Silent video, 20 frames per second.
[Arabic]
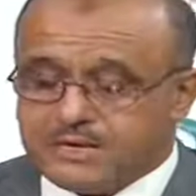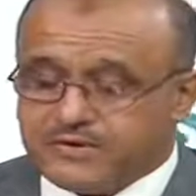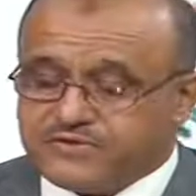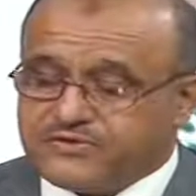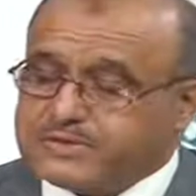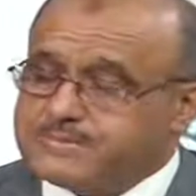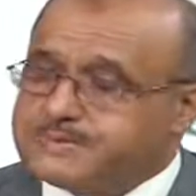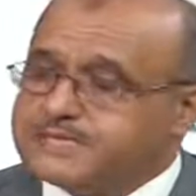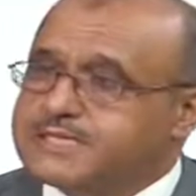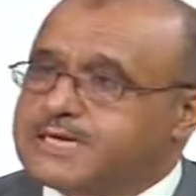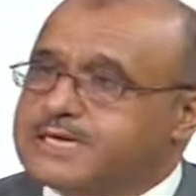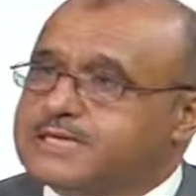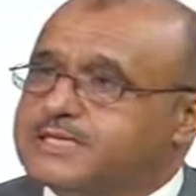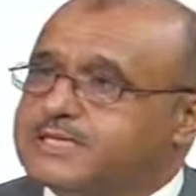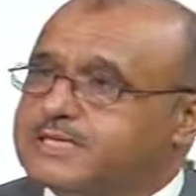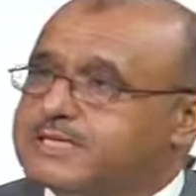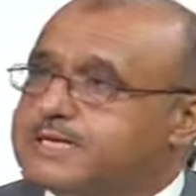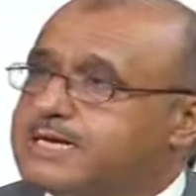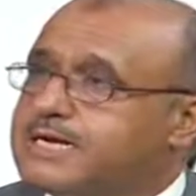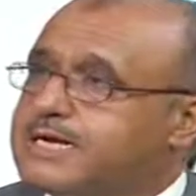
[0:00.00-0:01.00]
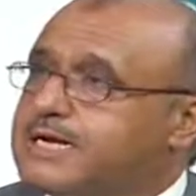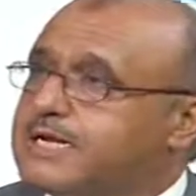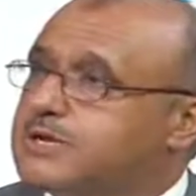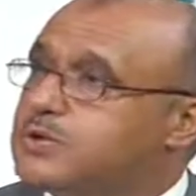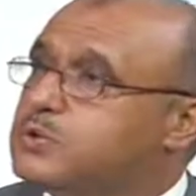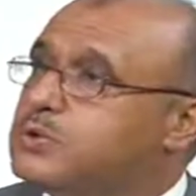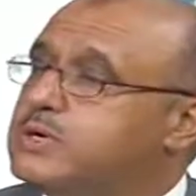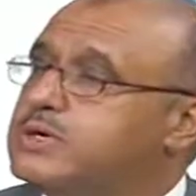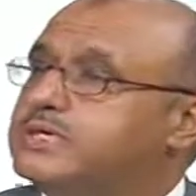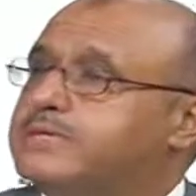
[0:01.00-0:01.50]
آه، في مجال السياحة
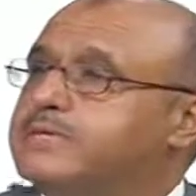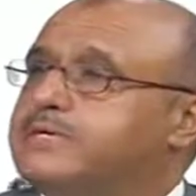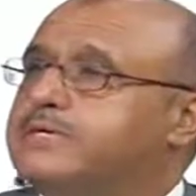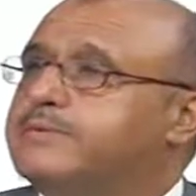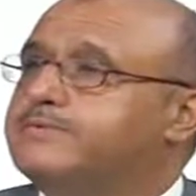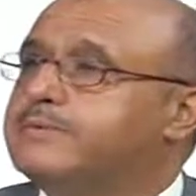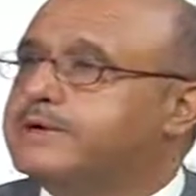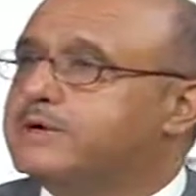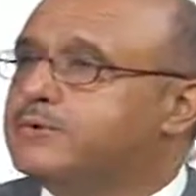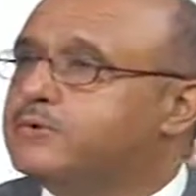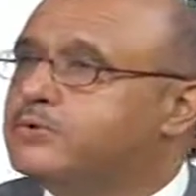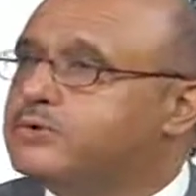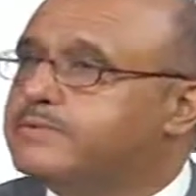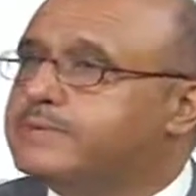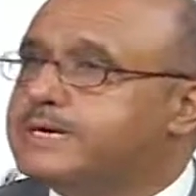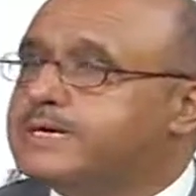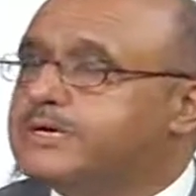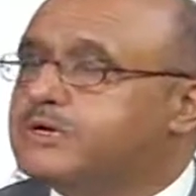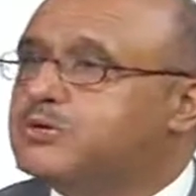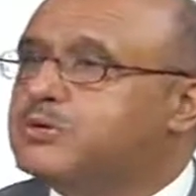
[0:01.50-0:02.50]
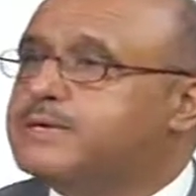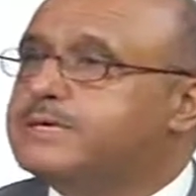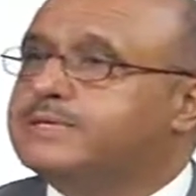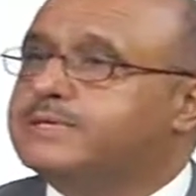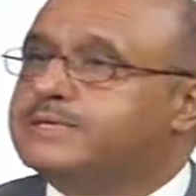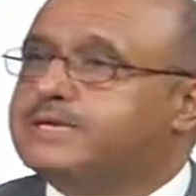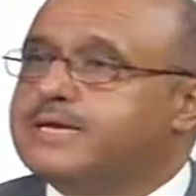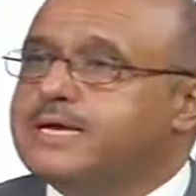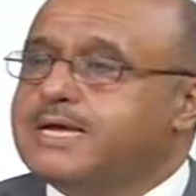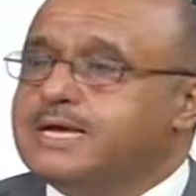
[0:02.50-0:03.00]
الكويت مرغوب
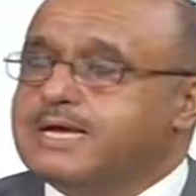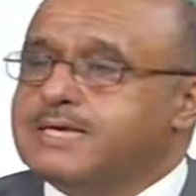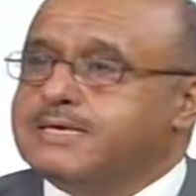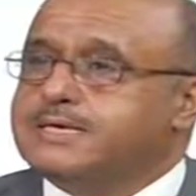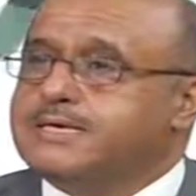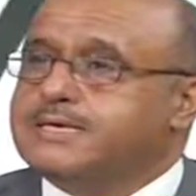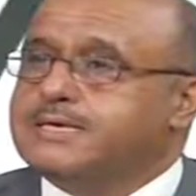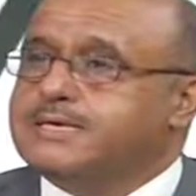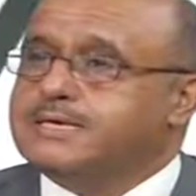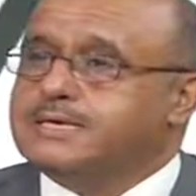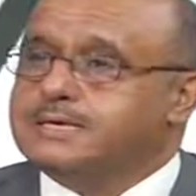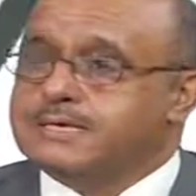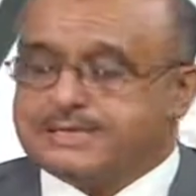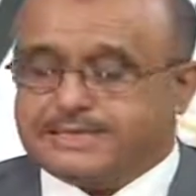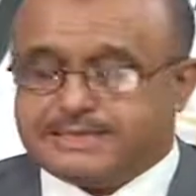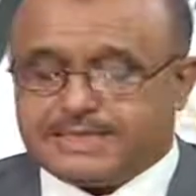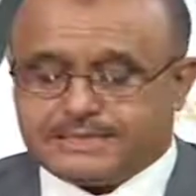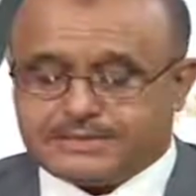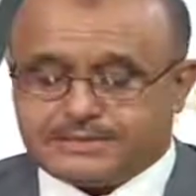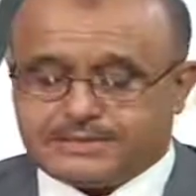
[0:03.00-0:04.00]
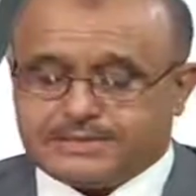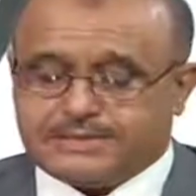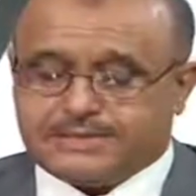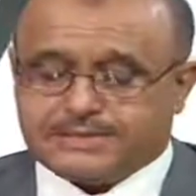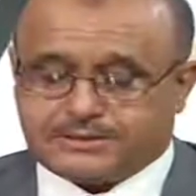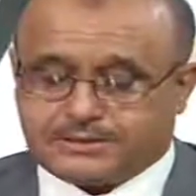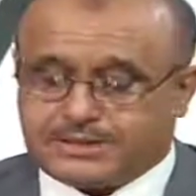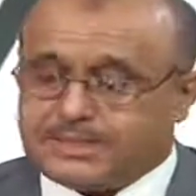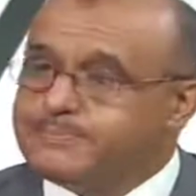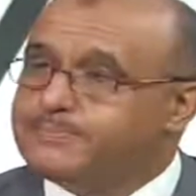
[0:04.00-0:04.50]
وهالكويت آه، يعني
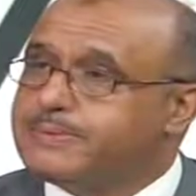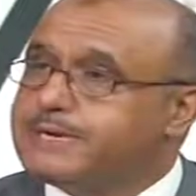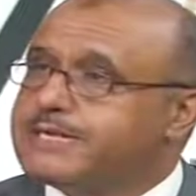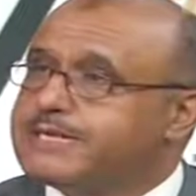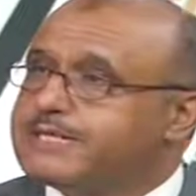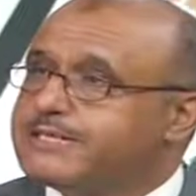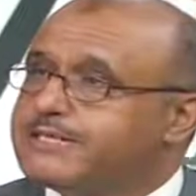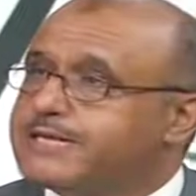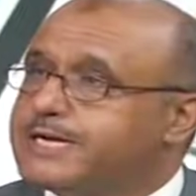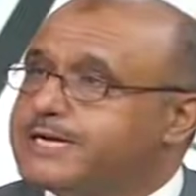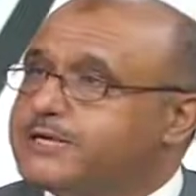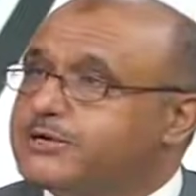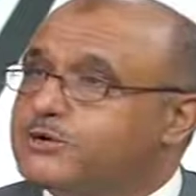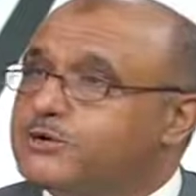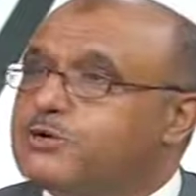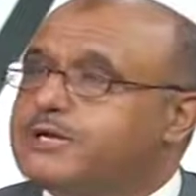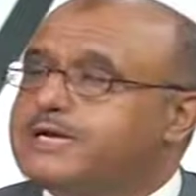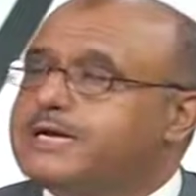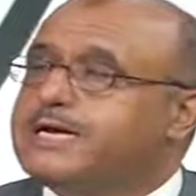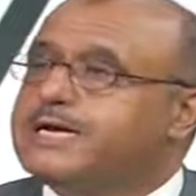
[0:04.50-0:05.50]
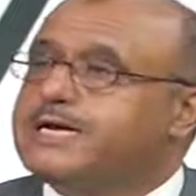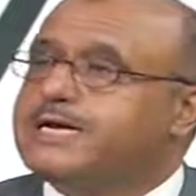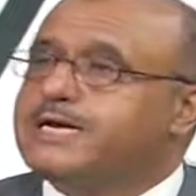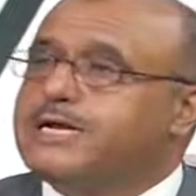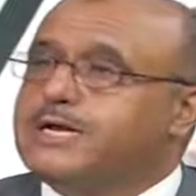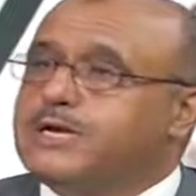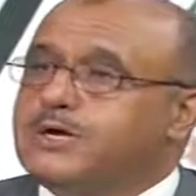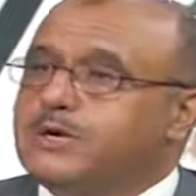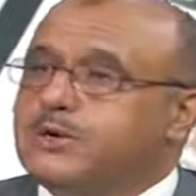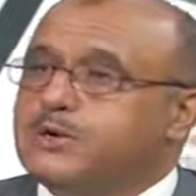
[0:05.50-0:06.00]
تحبها الإنسانية كلها
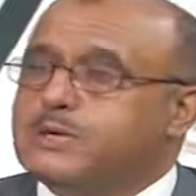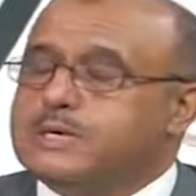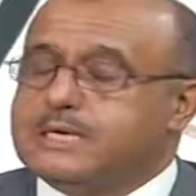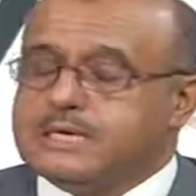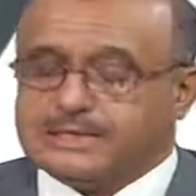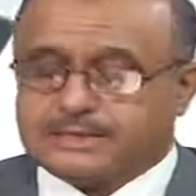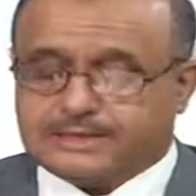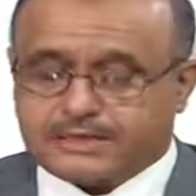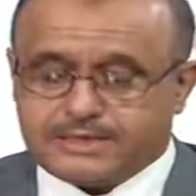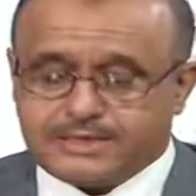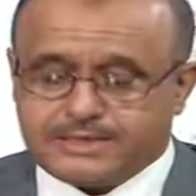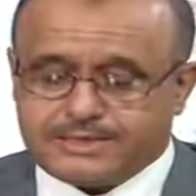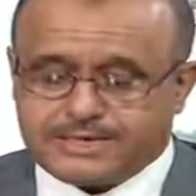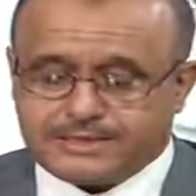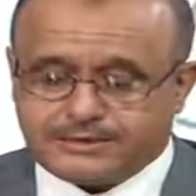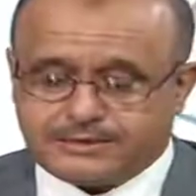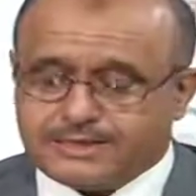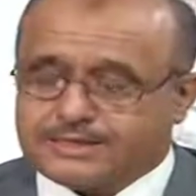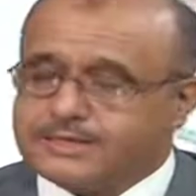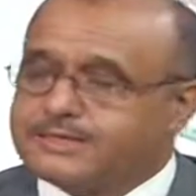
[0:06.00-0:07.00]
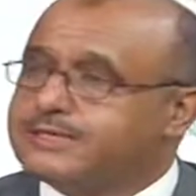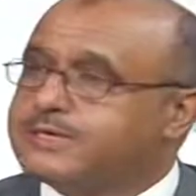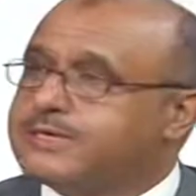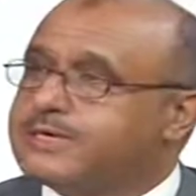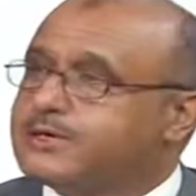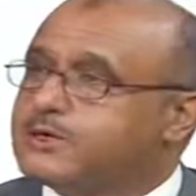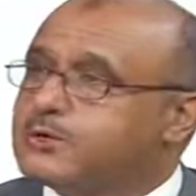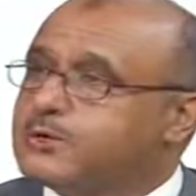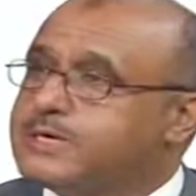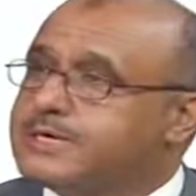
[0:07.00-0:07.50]
وتريد أن تأتي إلى
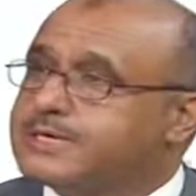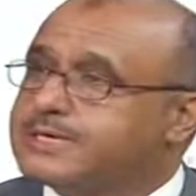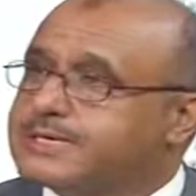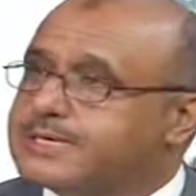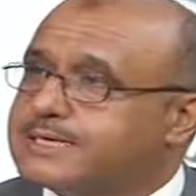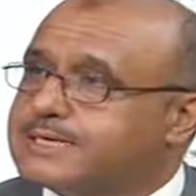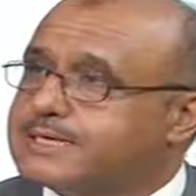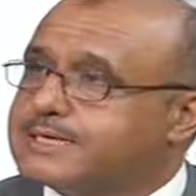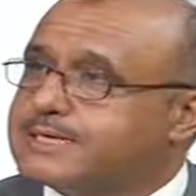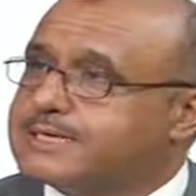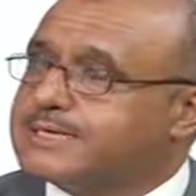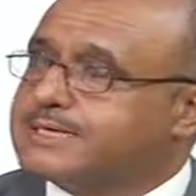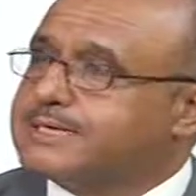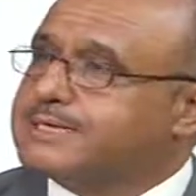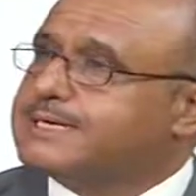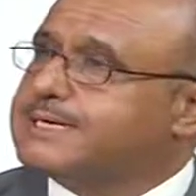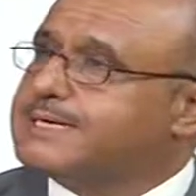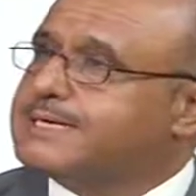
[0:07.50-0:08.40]
الكويت ك ك